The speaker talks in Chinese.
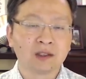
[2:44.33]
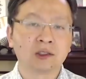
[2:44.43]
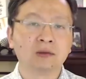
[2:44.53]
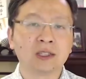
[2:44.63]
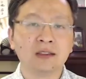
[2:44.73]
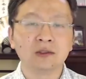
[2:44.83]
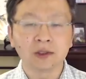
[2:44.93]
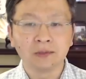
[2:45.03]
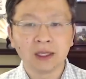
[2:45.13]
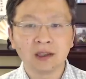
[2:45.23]
首先就
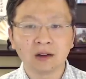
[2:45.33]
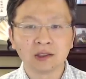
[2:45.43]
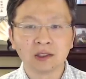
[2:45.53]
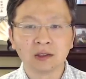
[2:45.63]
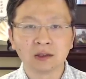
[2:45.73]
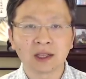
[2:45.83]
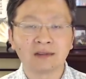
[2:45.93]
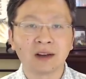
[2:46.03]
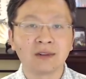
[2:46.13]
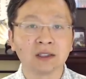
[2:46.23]
是民调机构，它
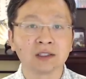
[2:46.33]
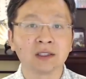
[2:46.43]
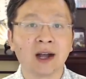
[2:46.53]
往往是